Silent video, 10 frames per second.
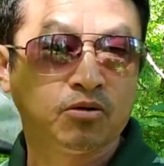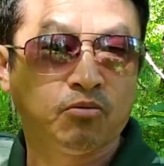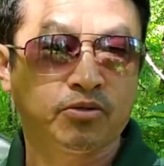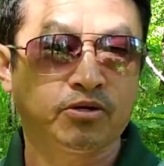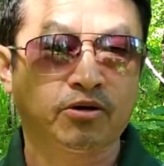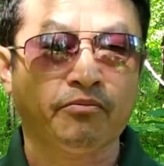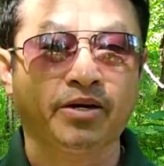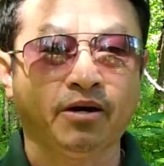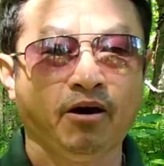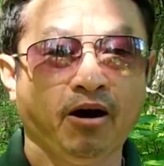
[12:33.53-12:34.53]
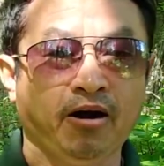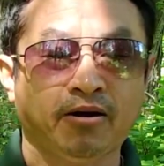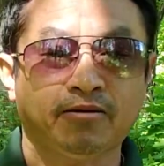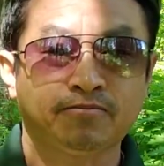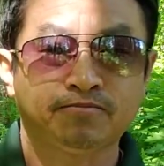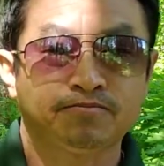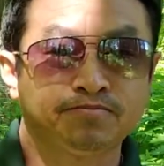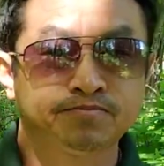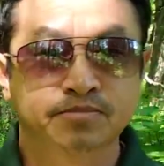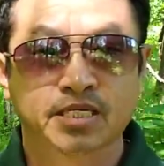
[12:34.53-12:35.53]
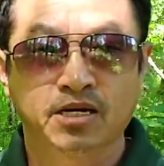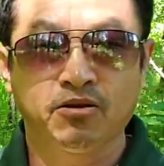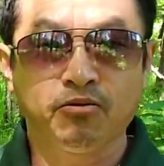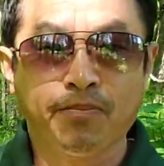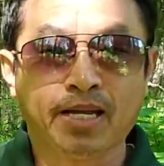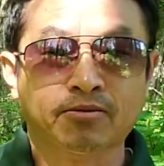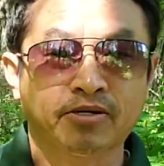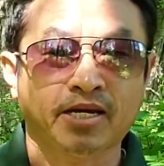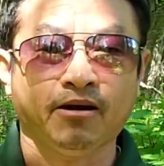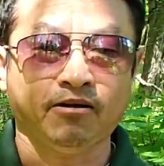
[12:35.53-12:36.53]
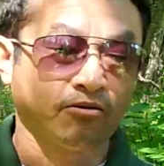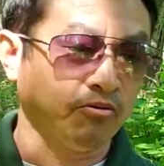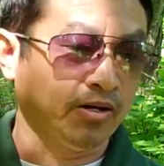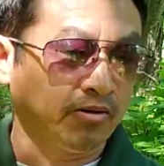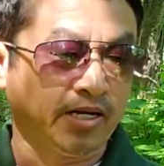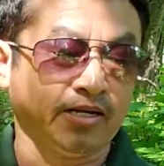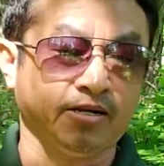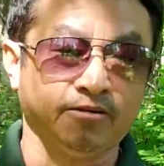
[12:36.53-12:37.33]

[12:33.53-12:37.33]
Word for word: qua cho khóc nó là vừa ba tàu này họ của hai tàu này